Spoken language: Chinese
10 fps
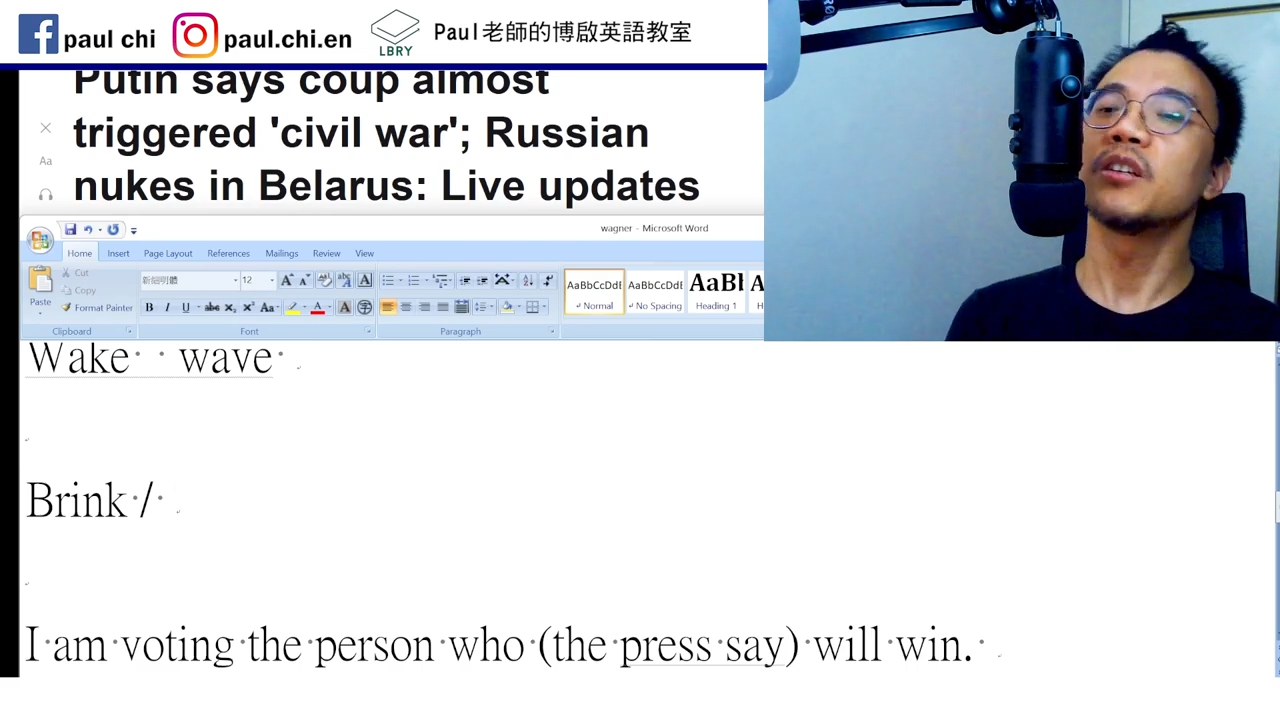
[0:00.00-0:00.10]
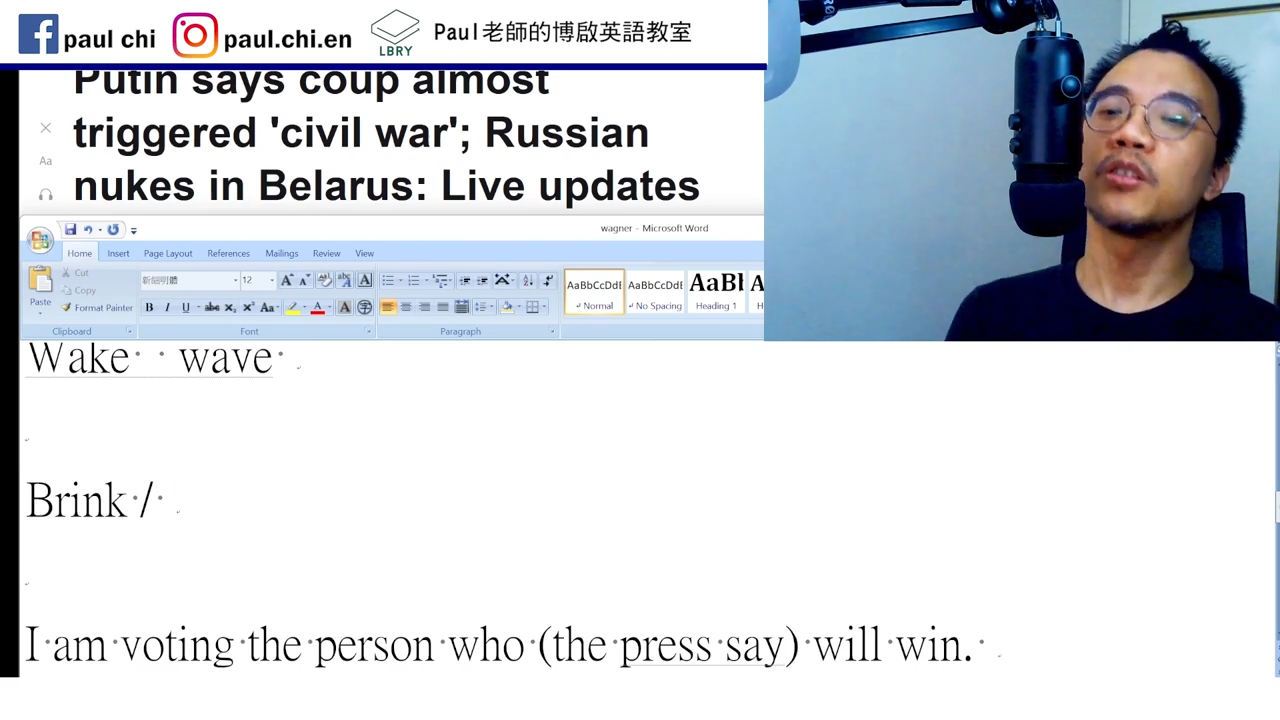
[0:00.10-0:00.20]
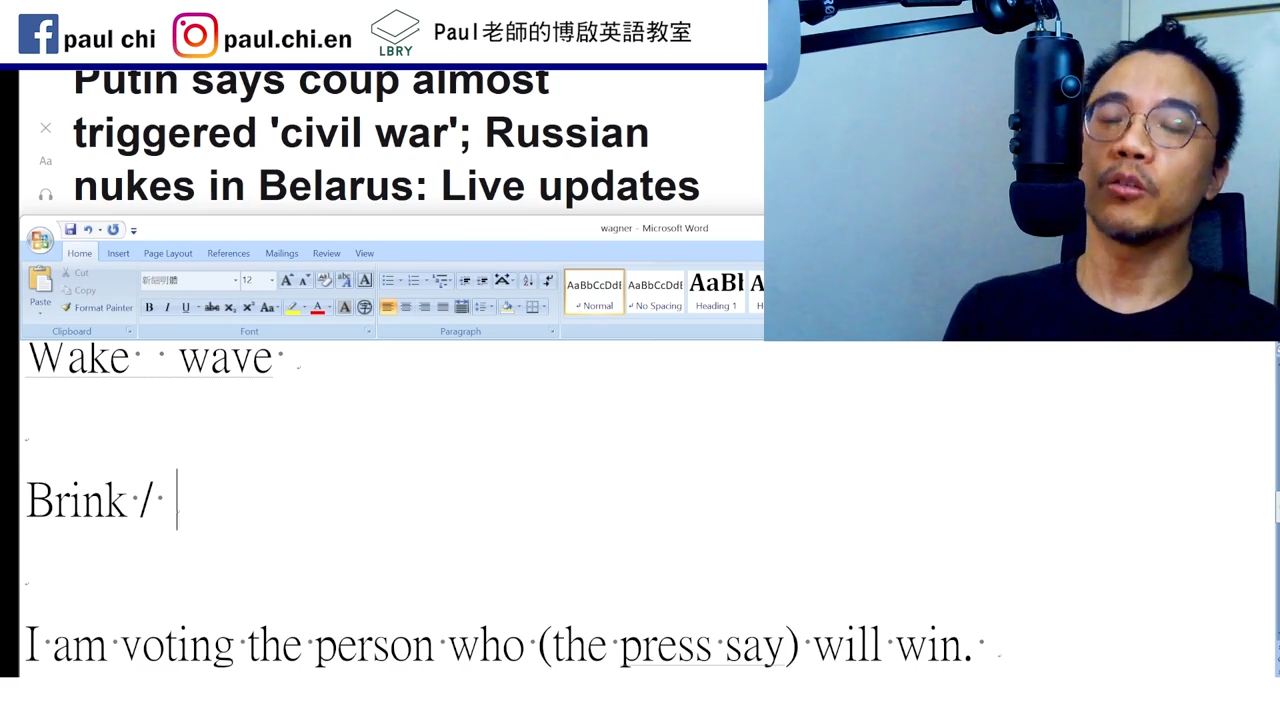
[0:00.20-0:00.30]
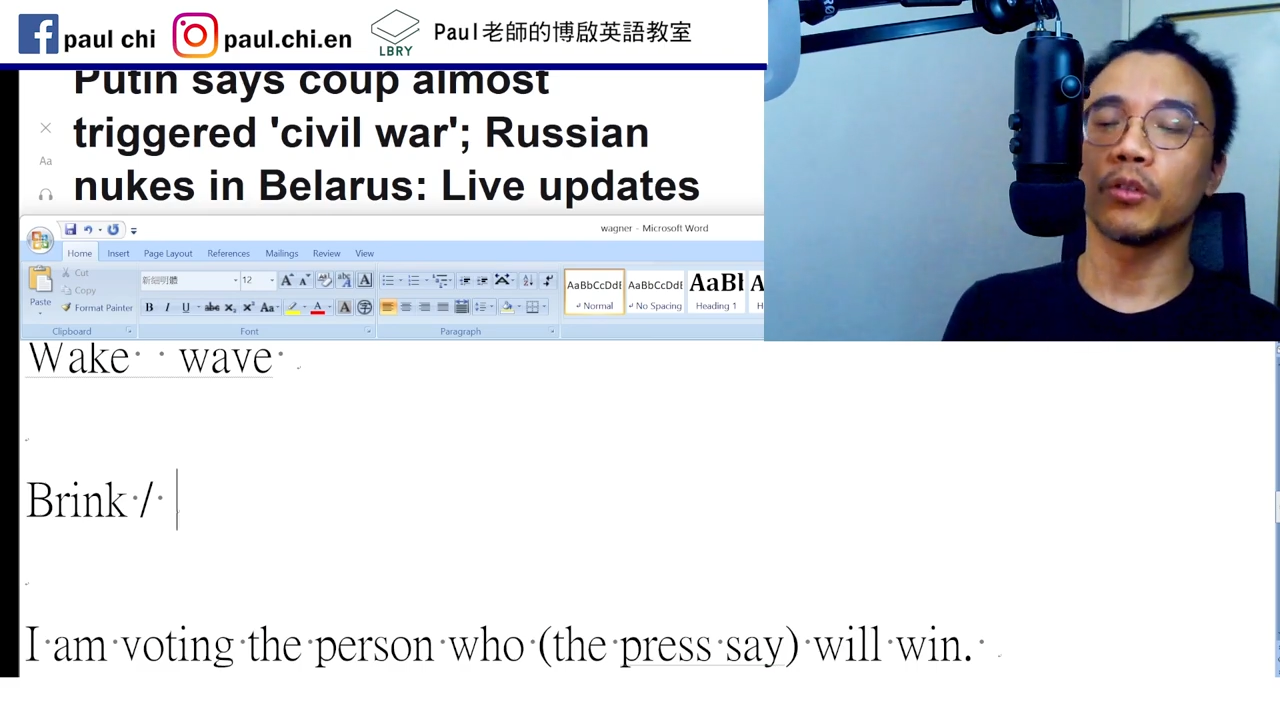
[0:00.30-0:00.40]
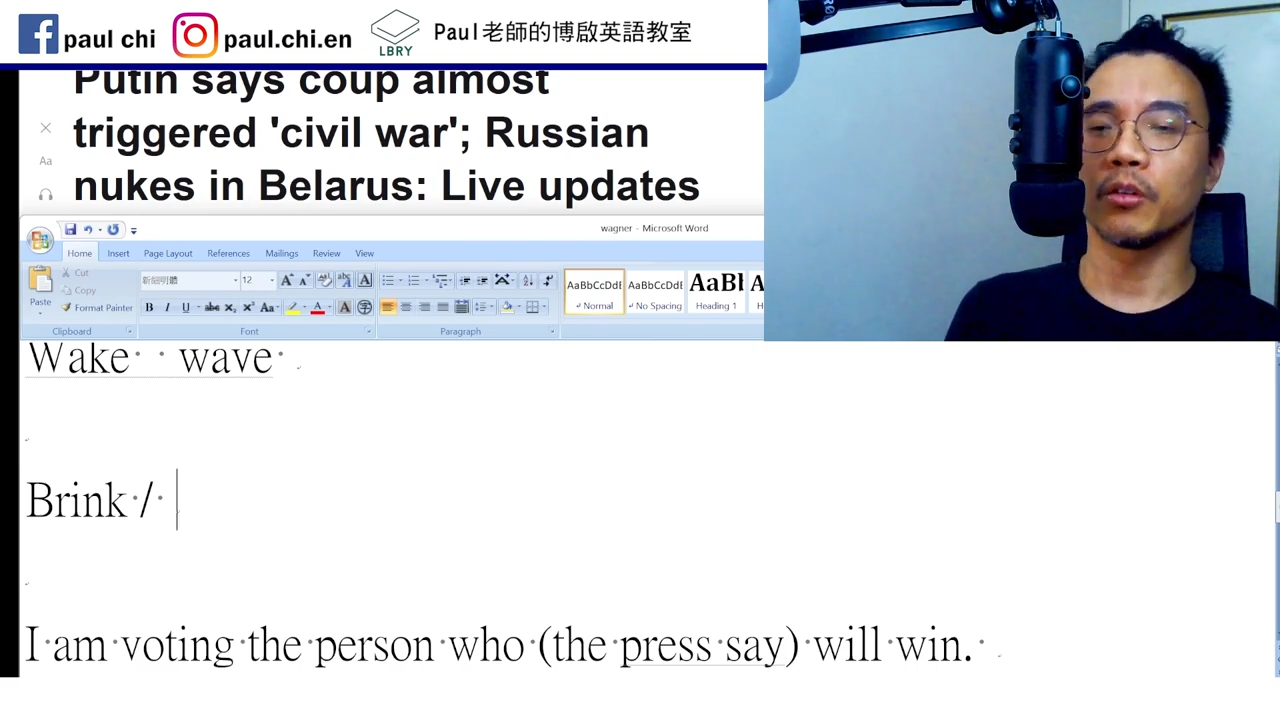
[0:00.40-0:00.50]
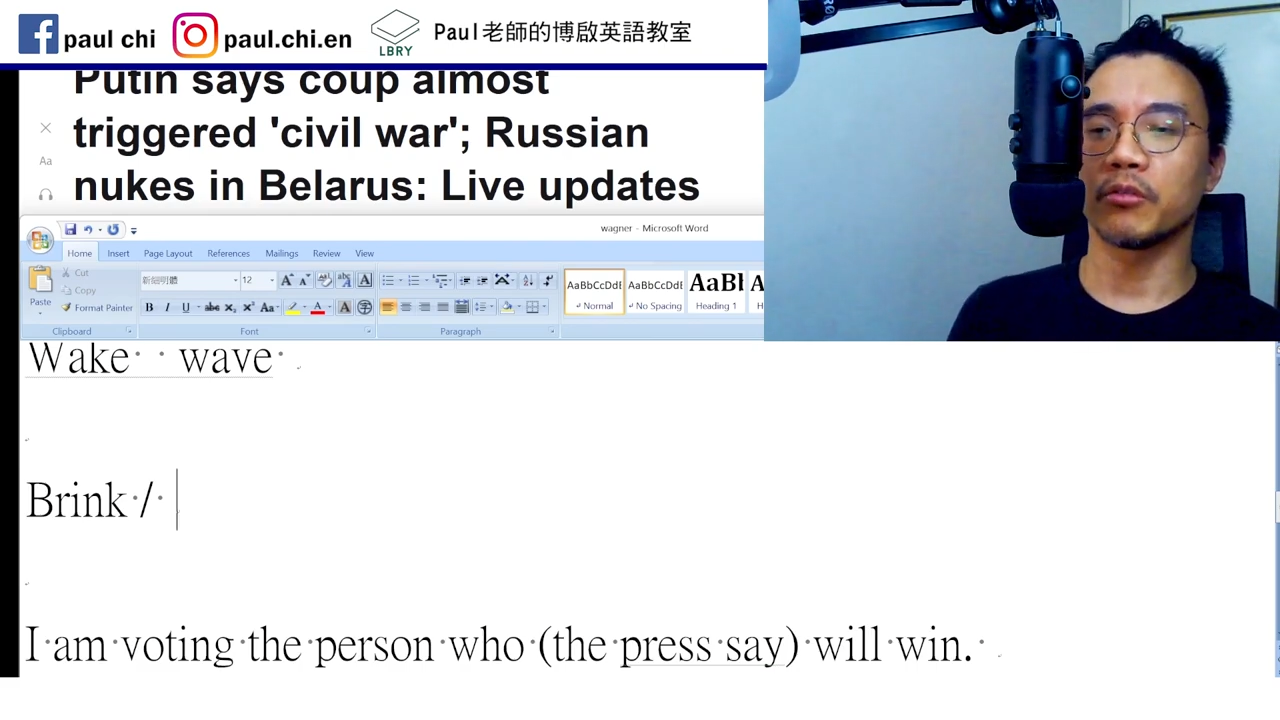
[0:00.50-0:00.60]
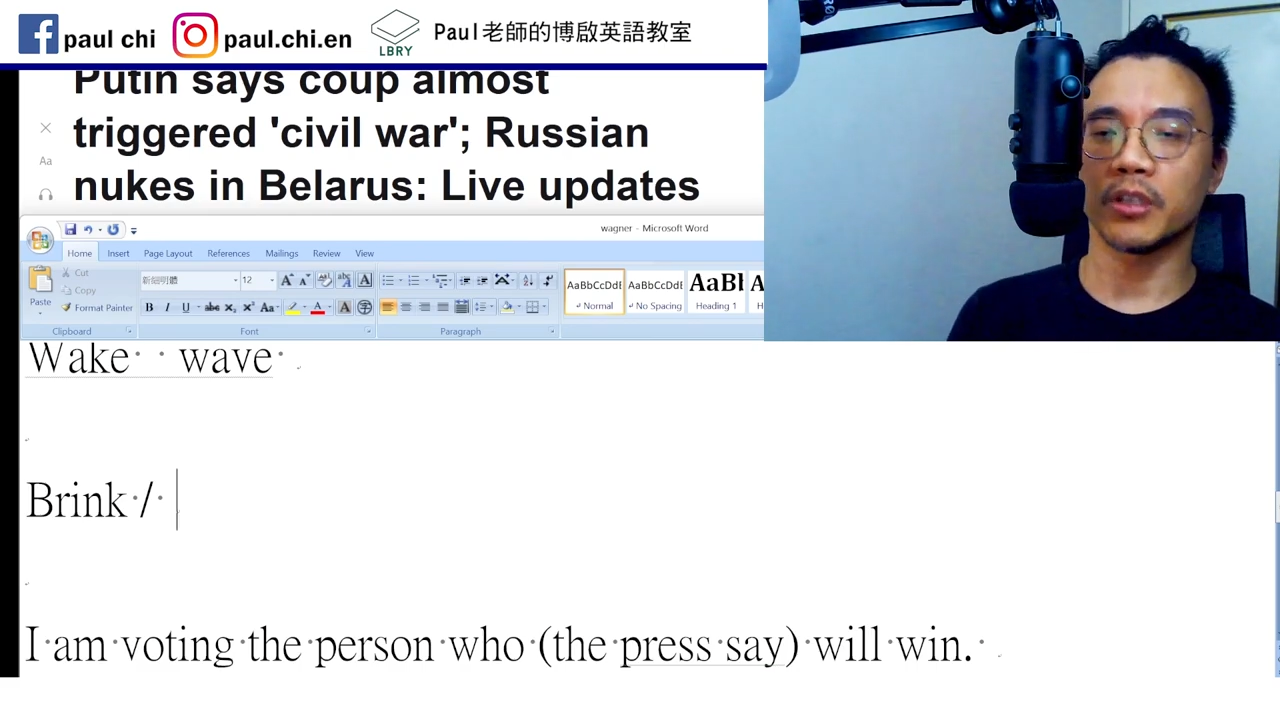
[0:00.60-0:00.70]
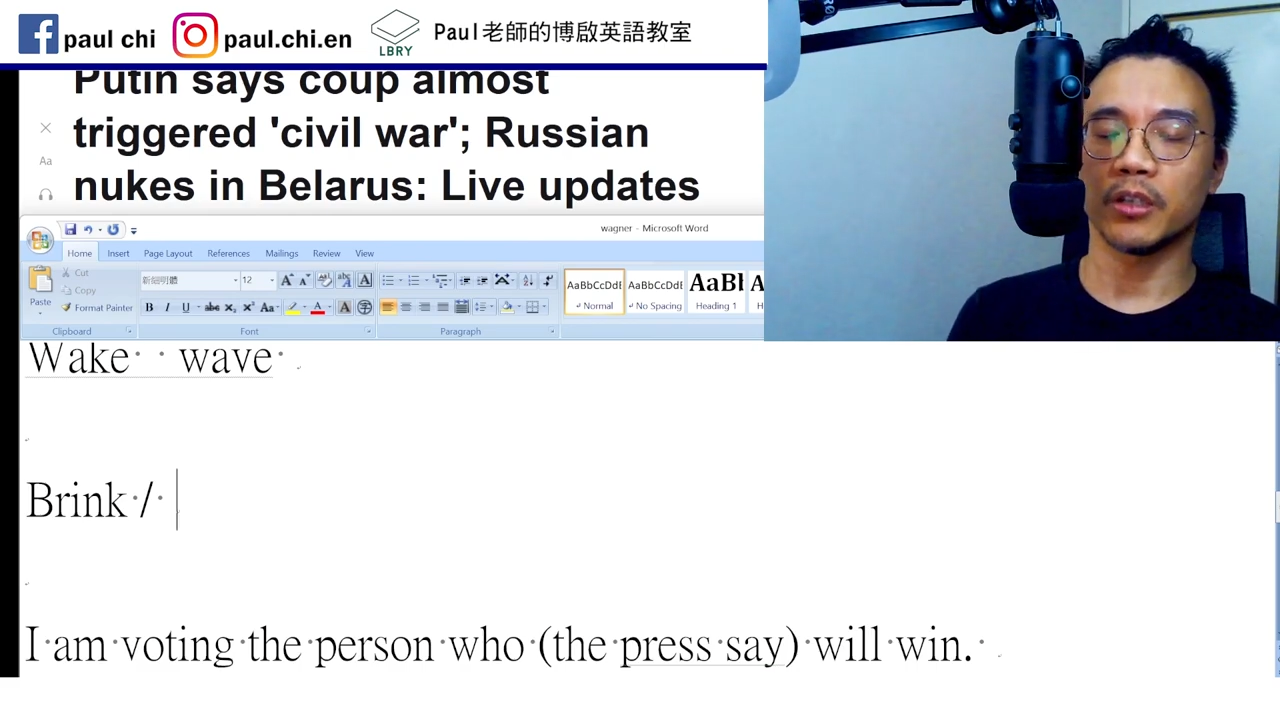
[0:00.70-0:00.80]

旧的东西，